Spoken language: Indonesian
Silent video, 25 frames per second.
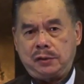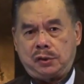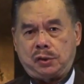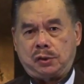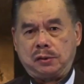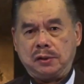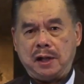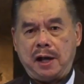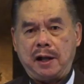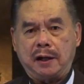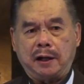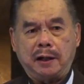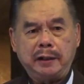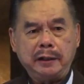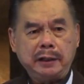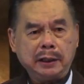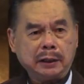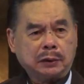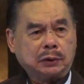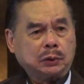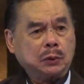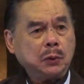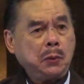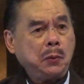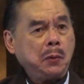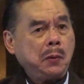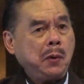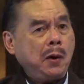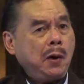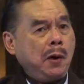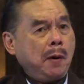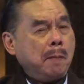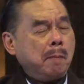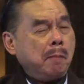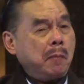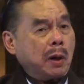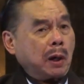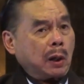saudara, itu
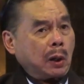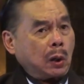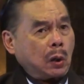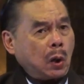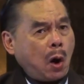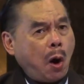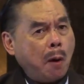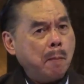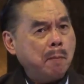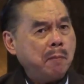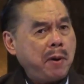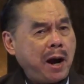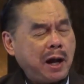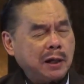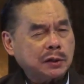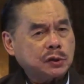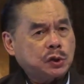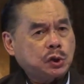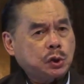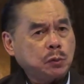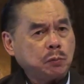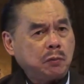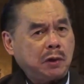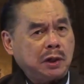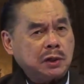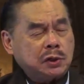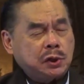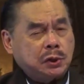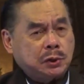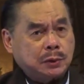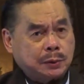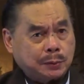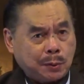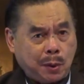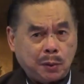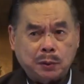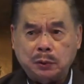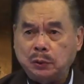merombak semua
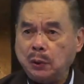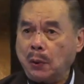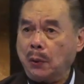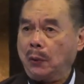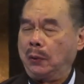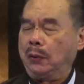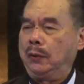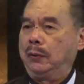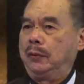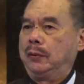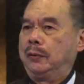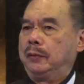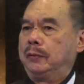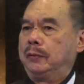struktur